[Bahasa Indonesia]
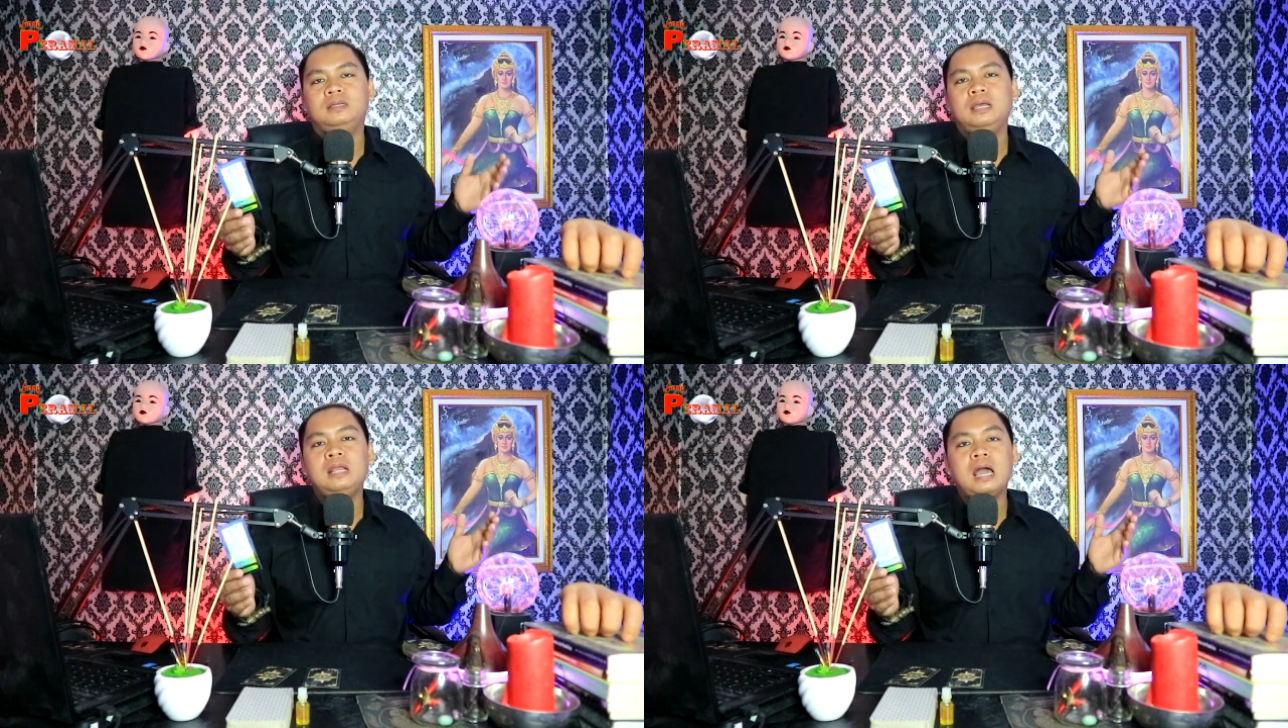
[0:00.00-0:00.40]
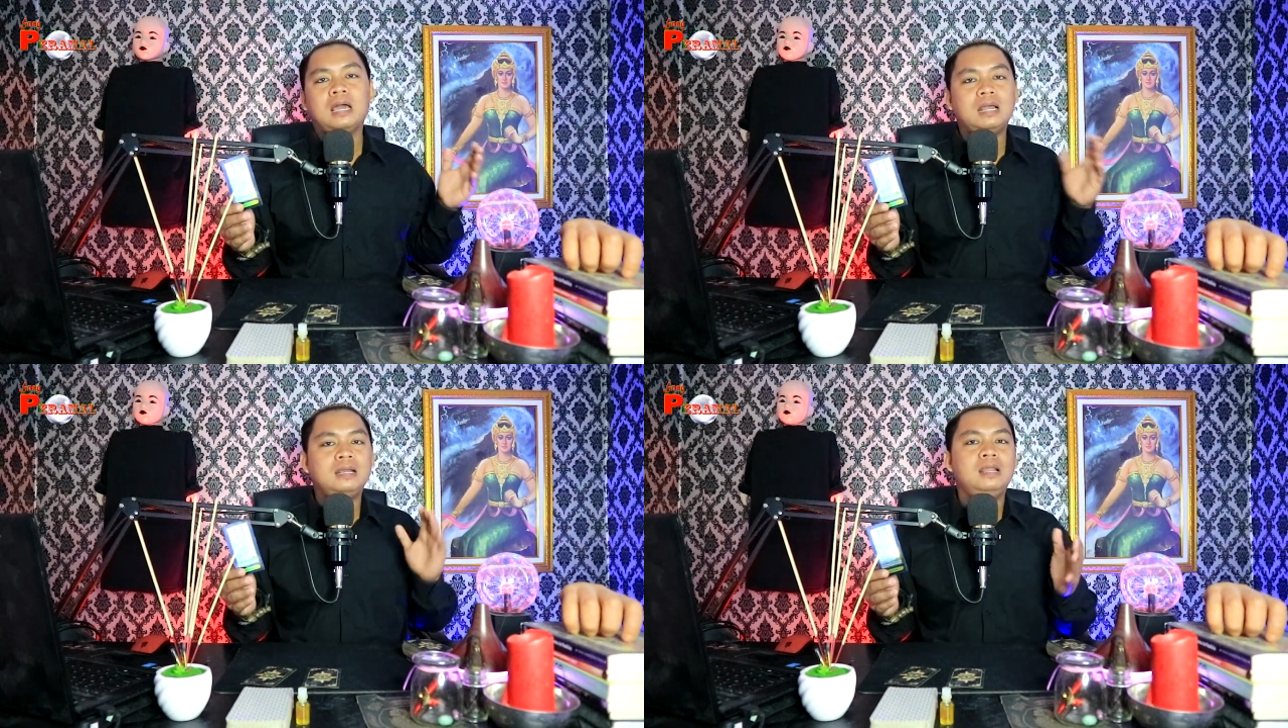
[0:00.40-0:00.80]
dan
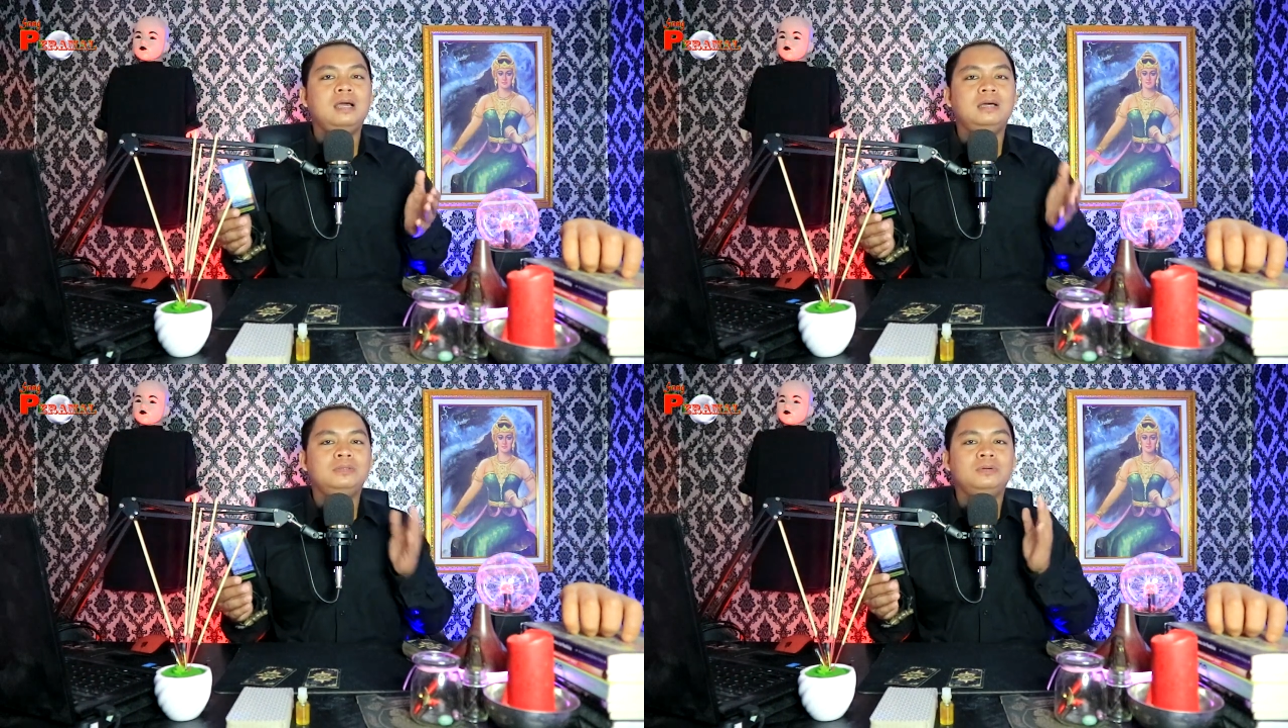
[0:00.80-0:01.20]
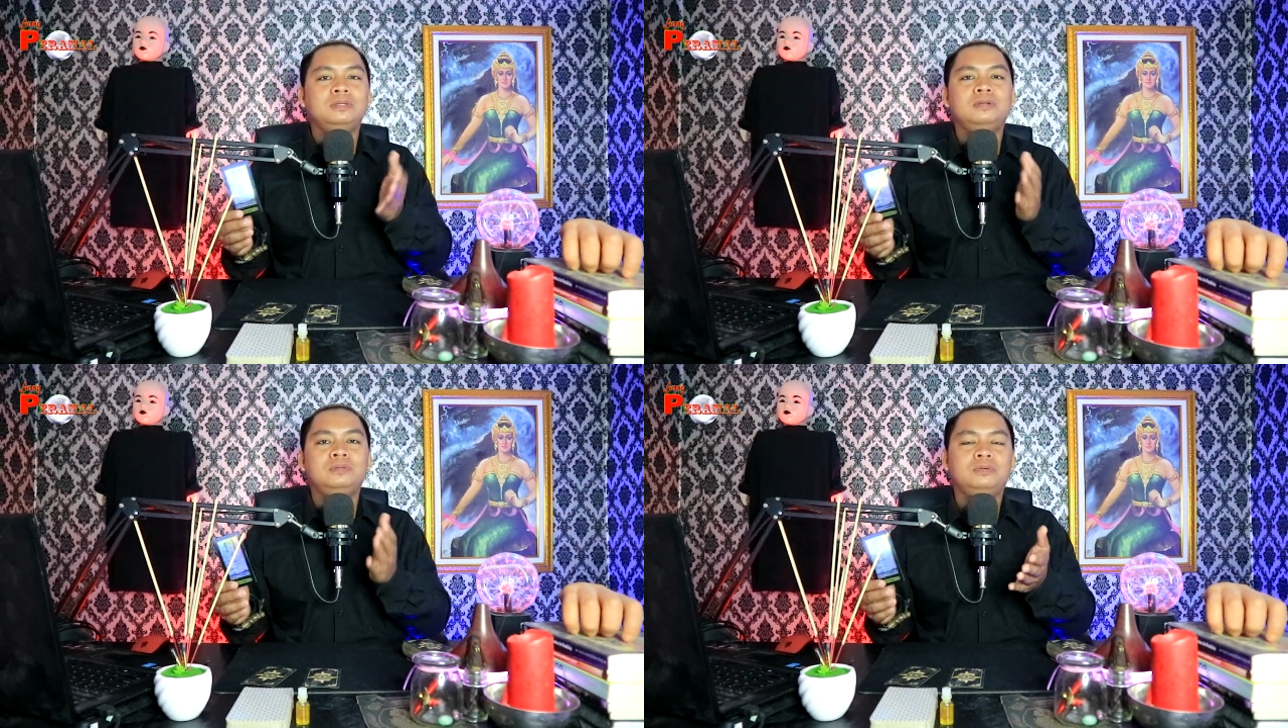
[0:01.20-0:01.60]
akan ada
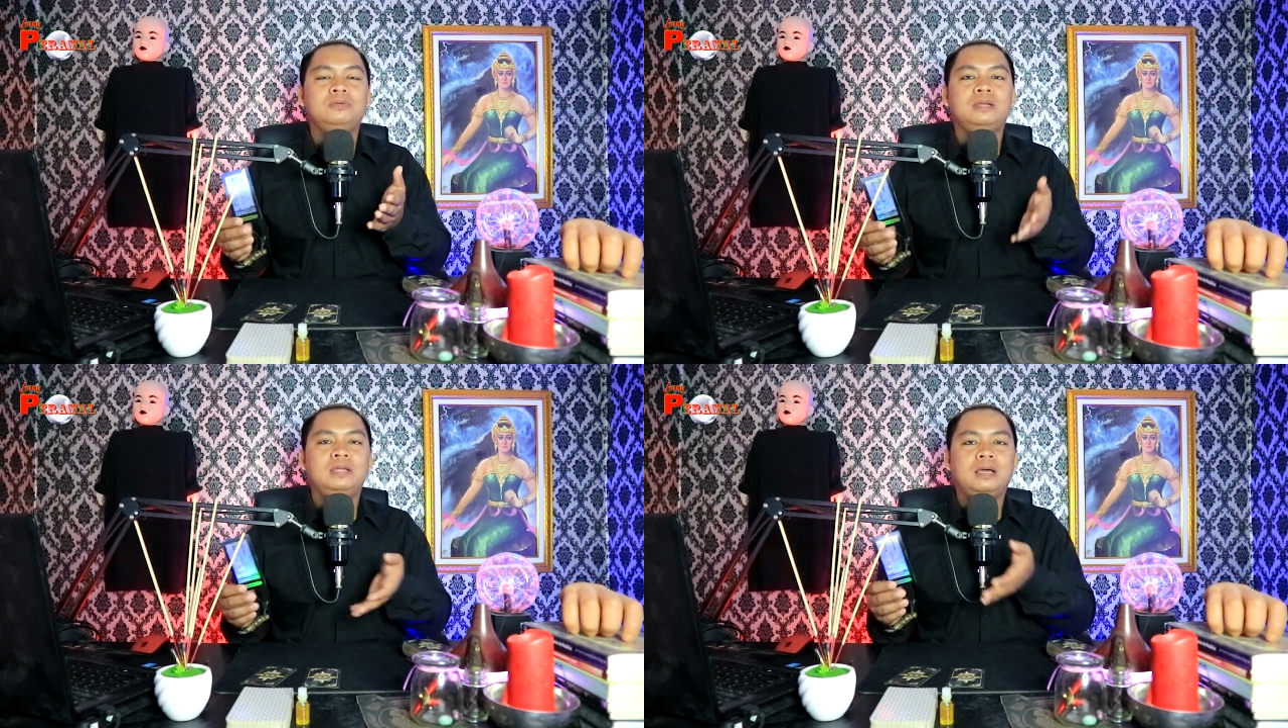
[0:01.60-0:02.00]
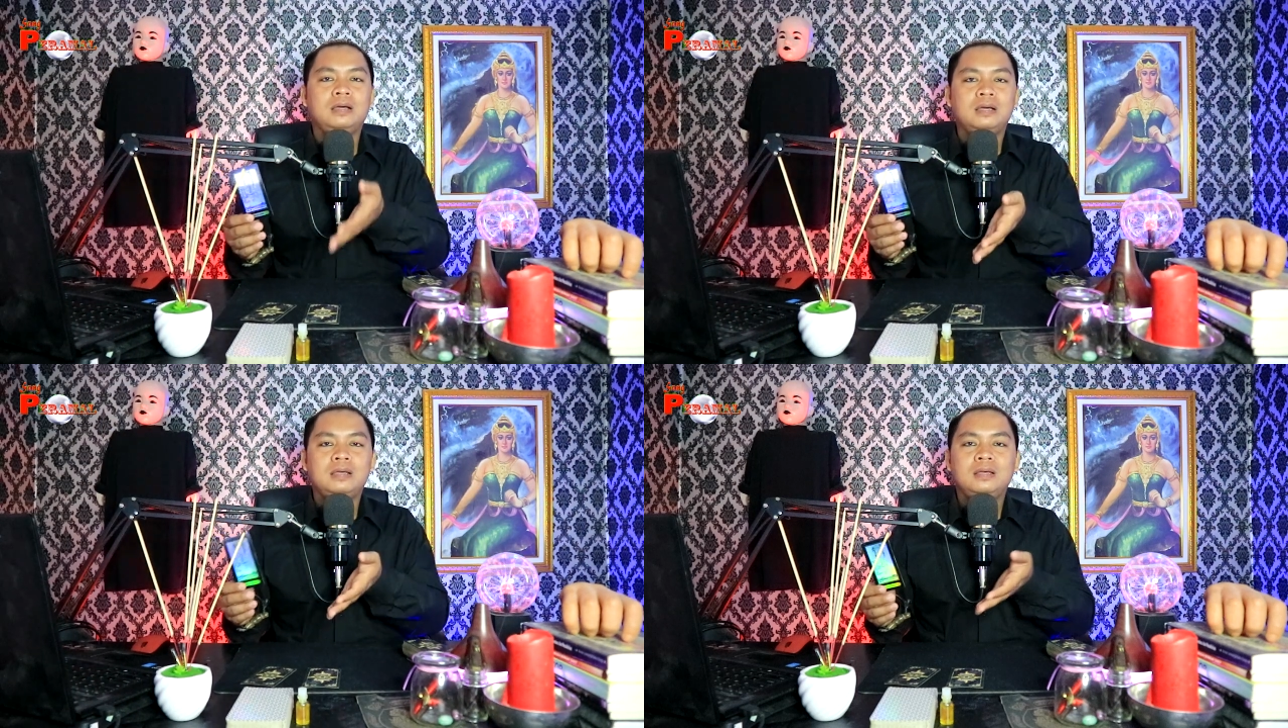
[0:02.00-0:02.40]
keturunan-keturunan yang
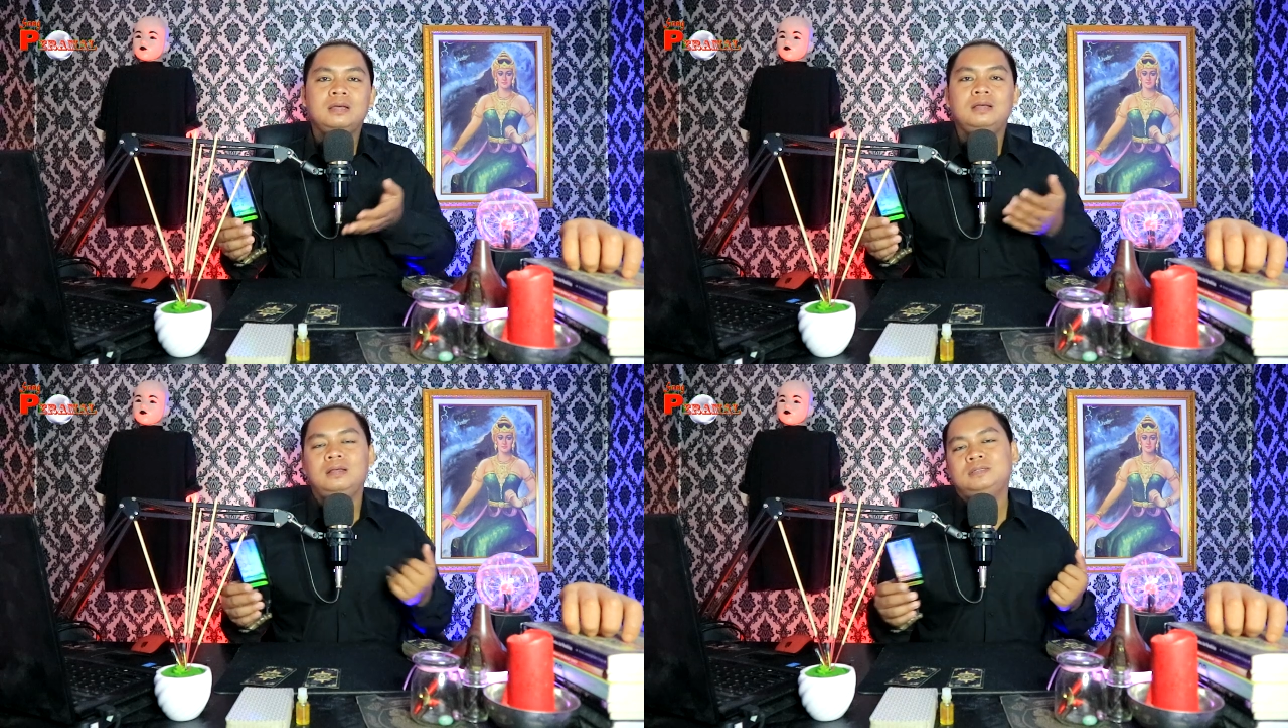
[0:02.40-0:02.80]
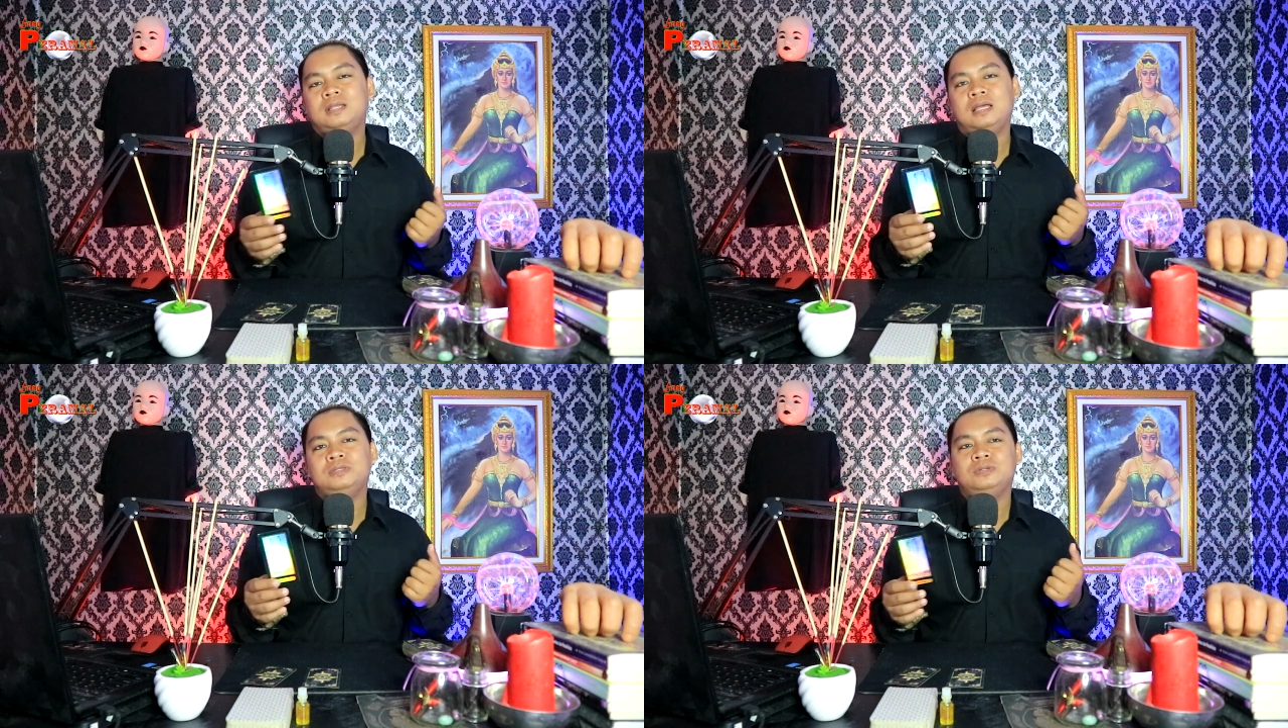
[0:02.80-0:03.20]

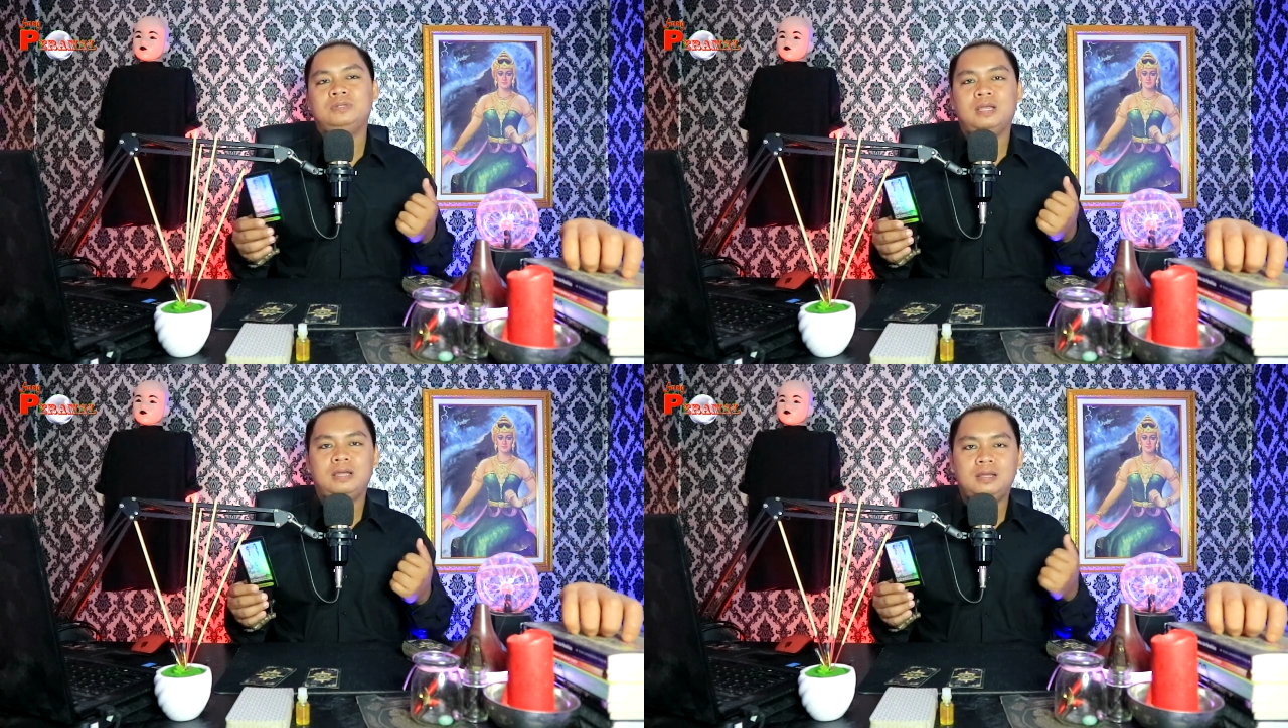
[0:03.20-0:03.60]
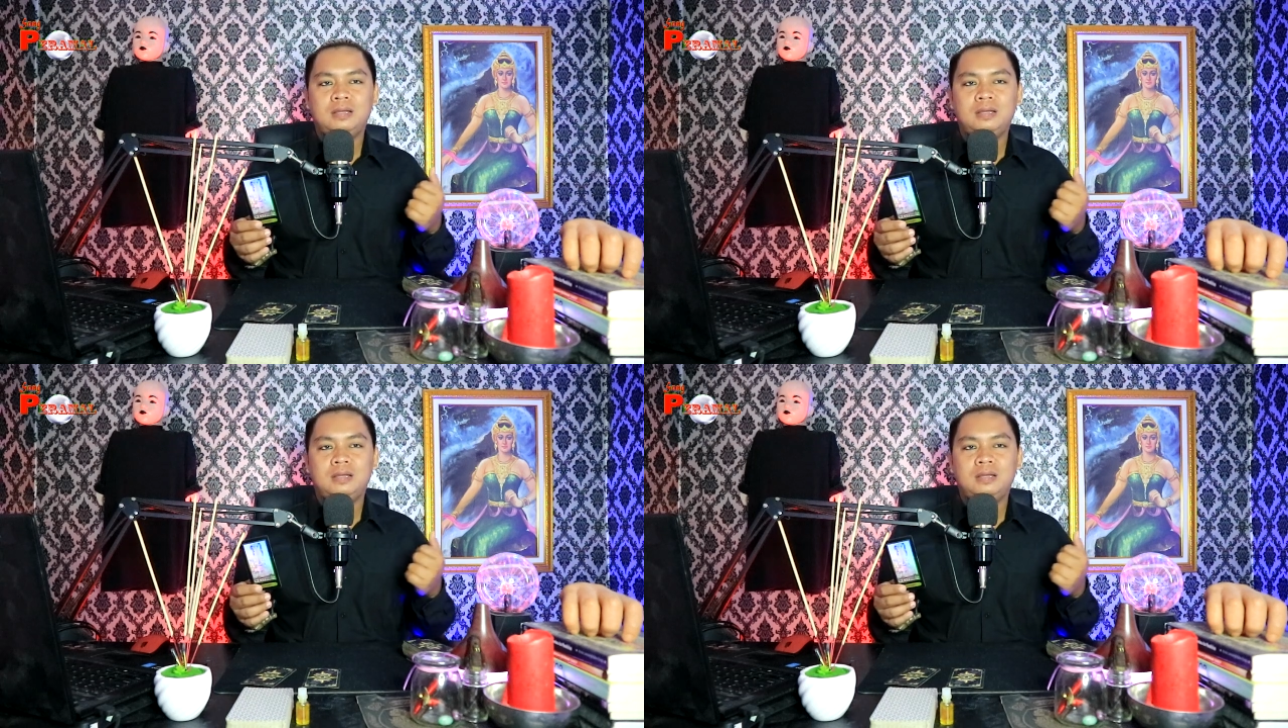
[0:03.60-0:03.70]
selanjutnya.